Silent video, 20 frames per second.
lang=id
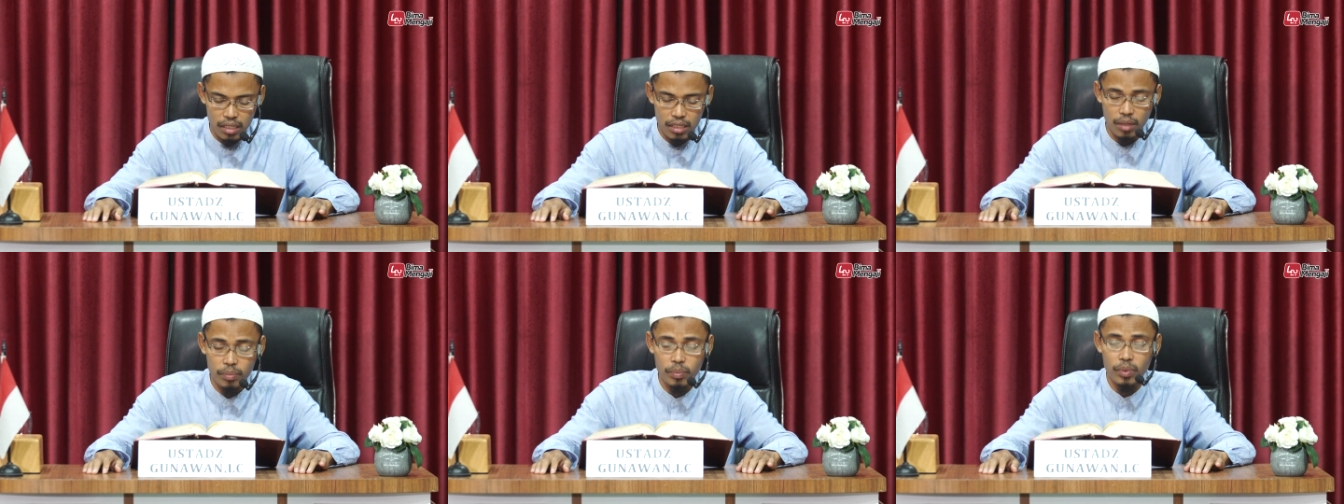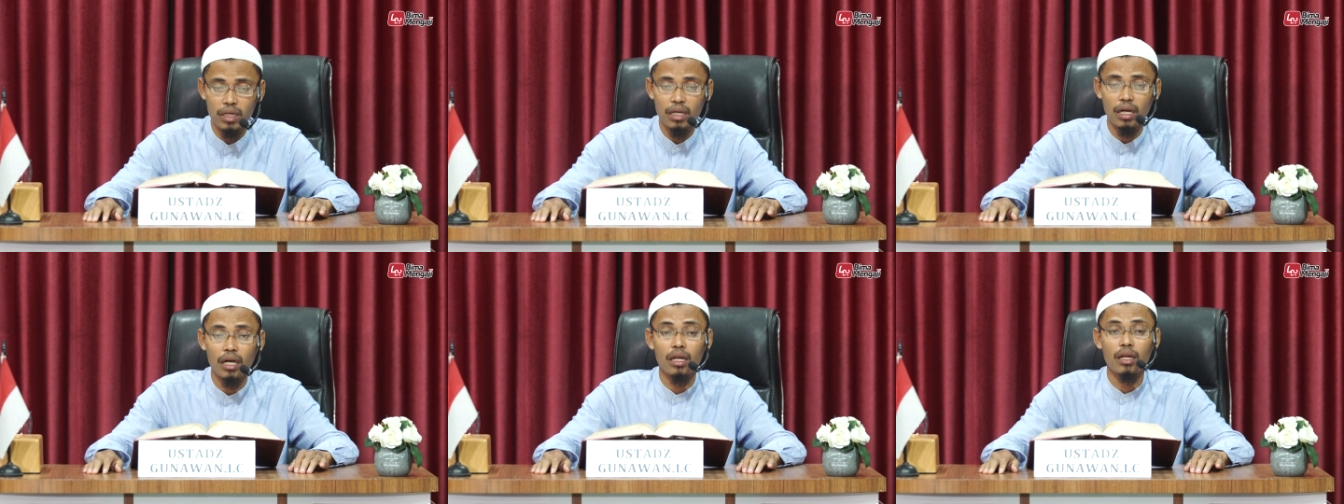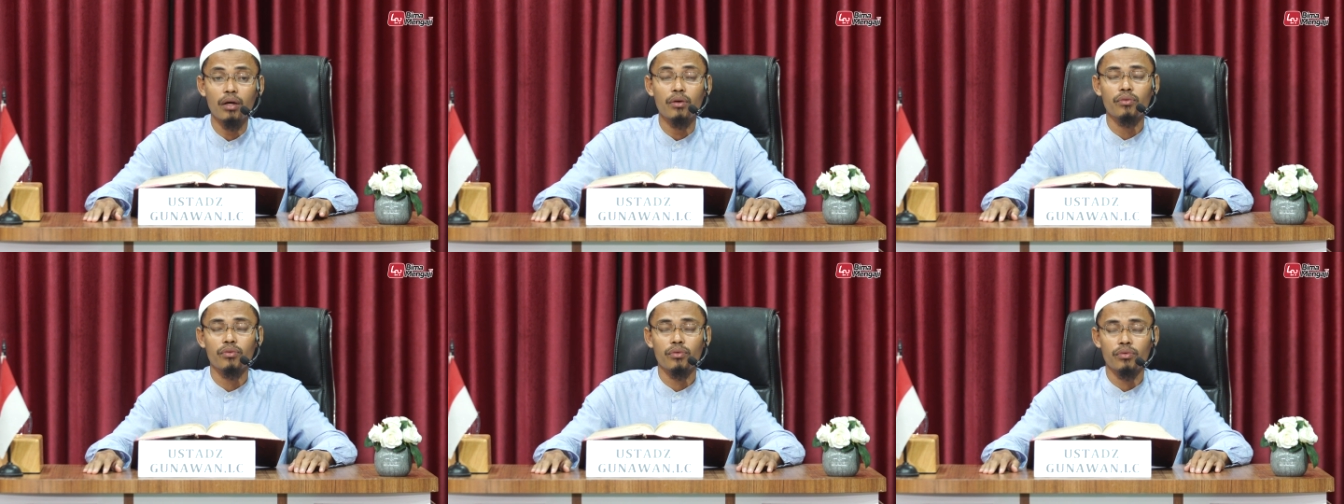Tapi
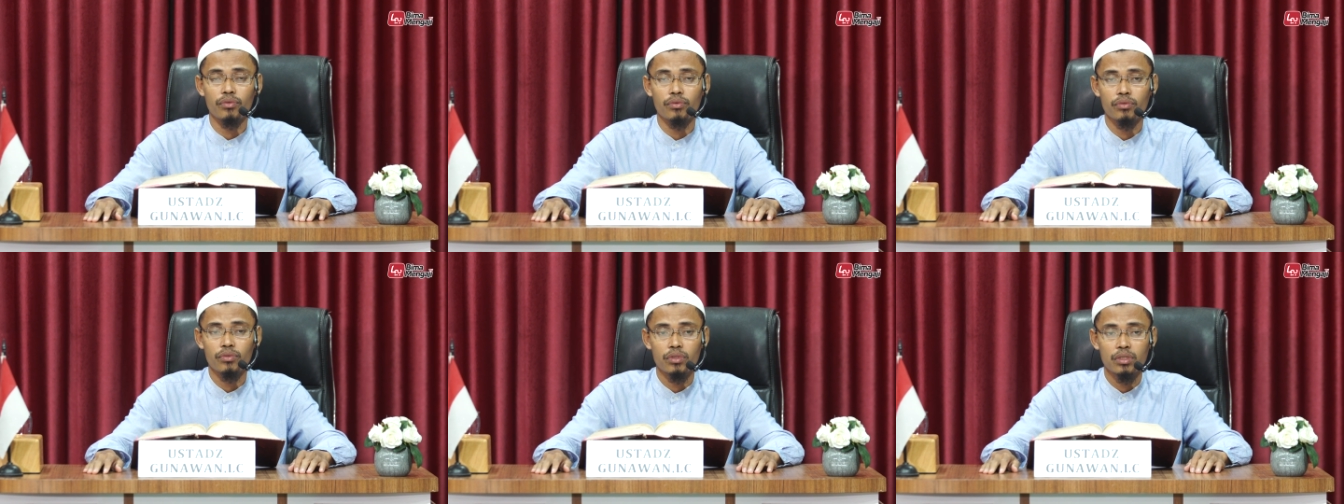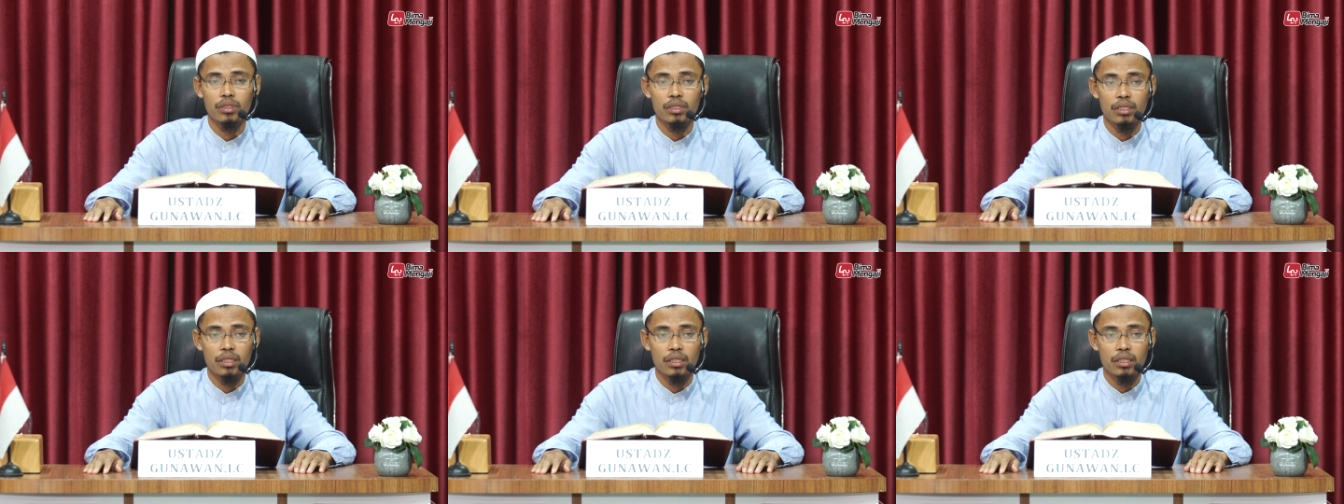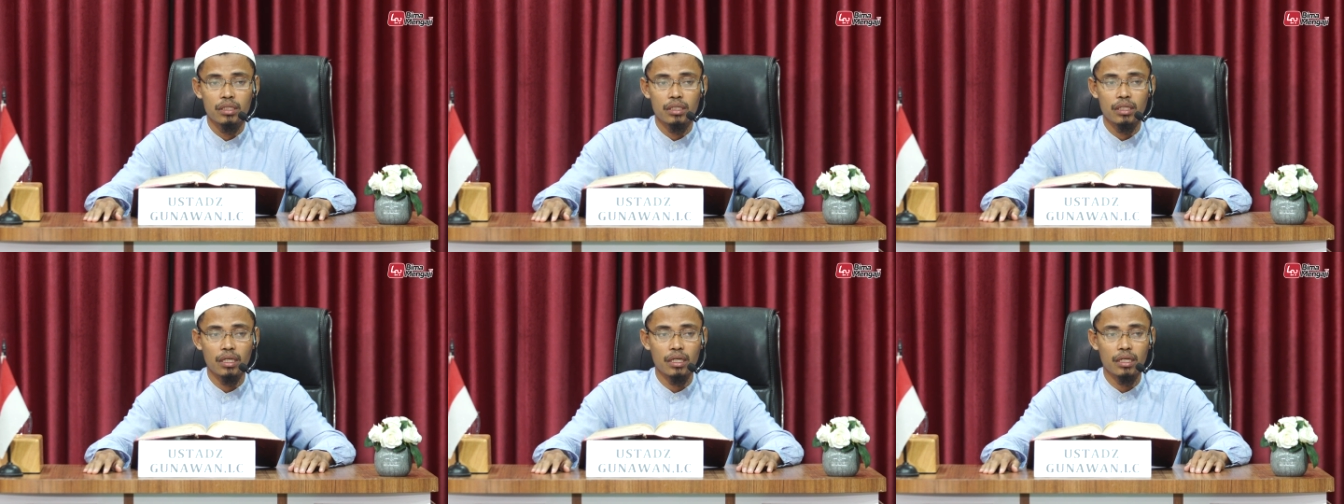kalau
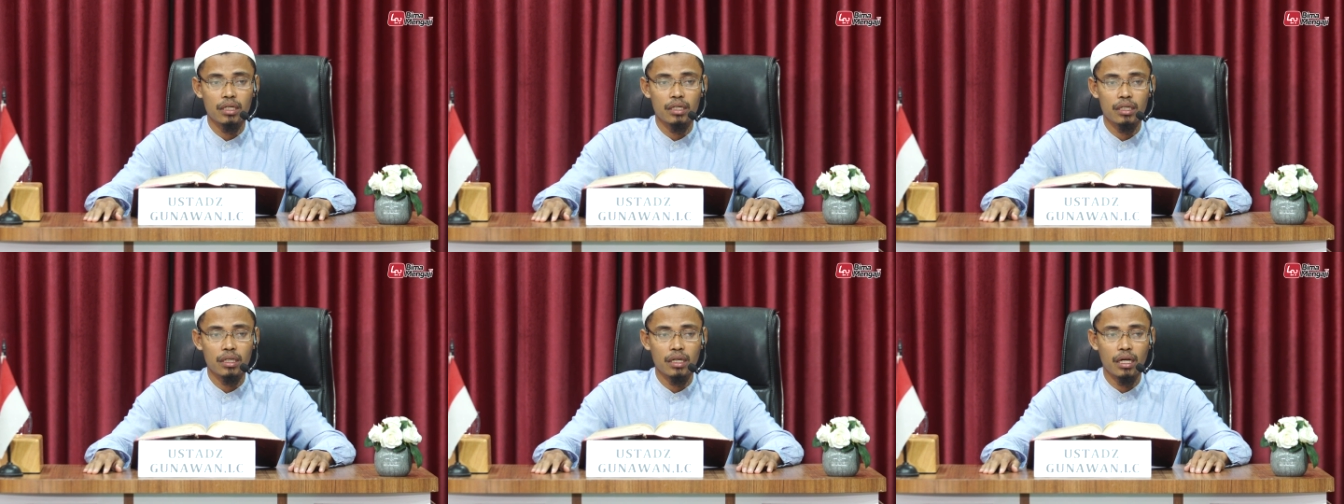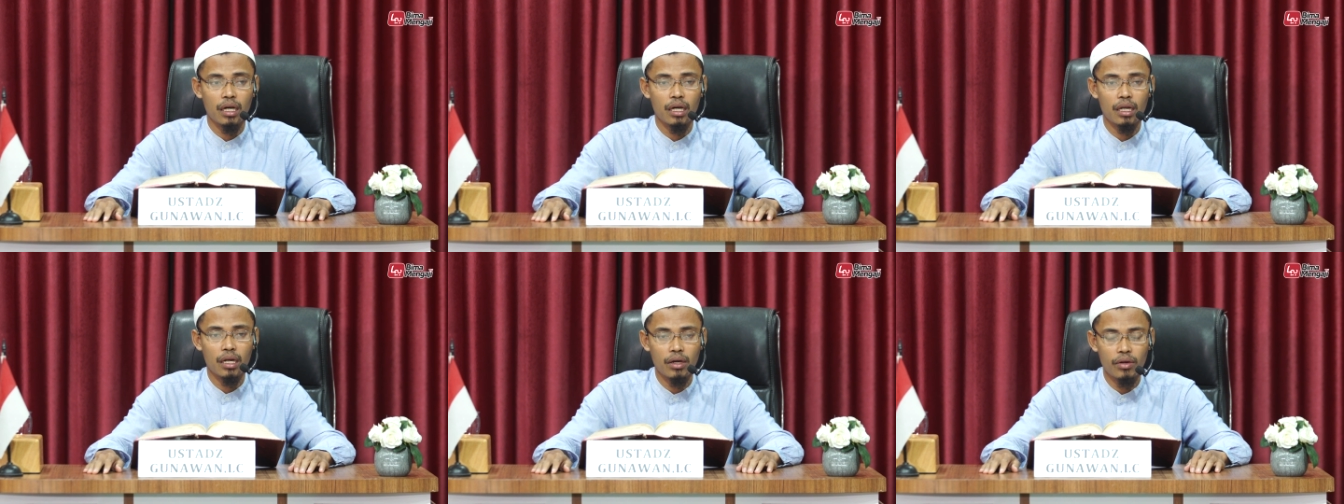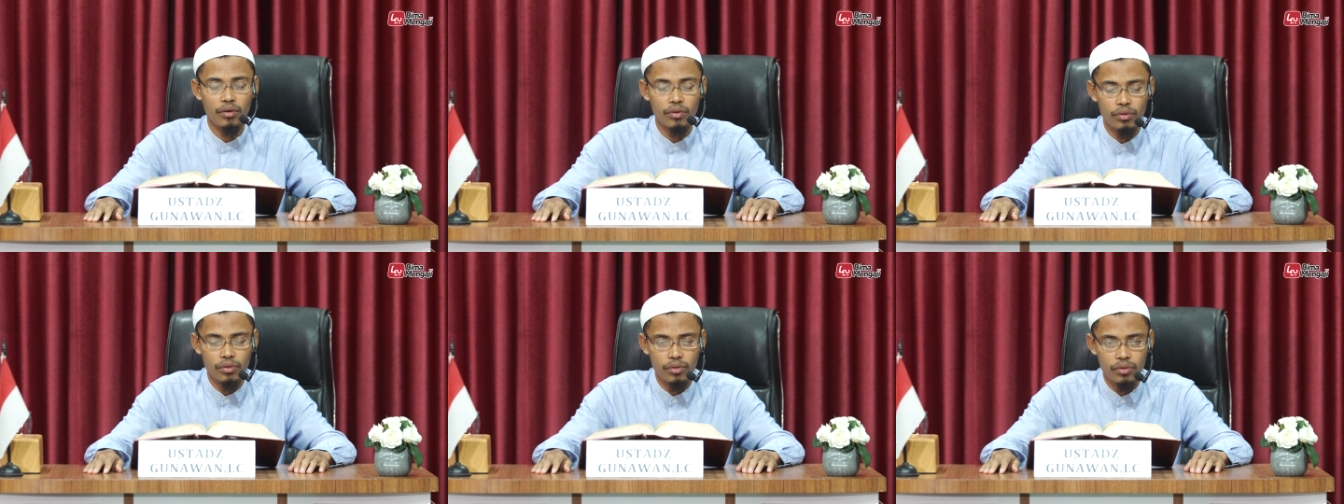ya
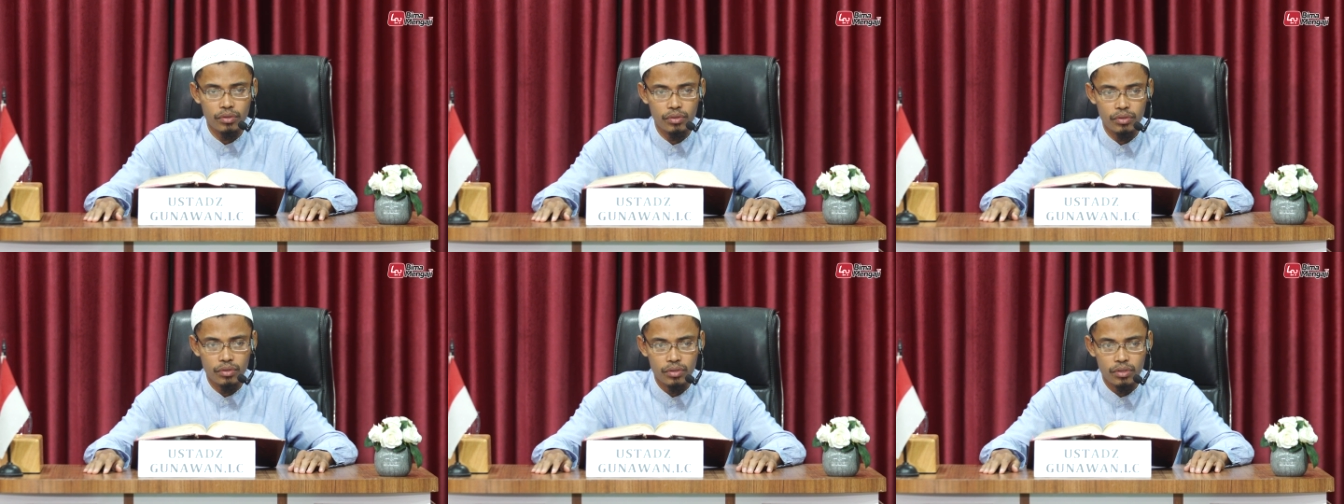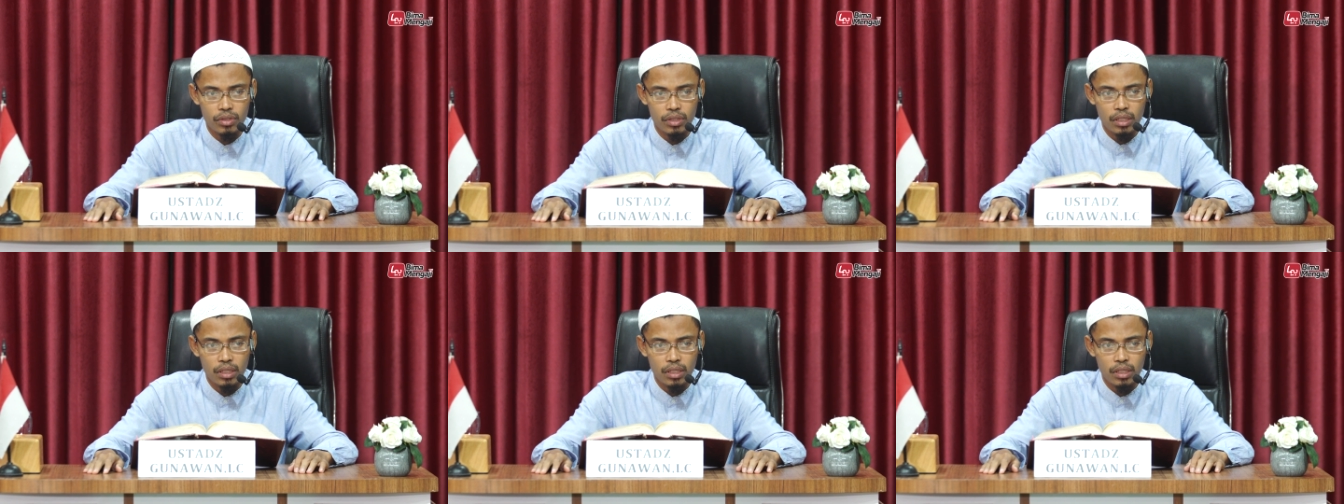kalau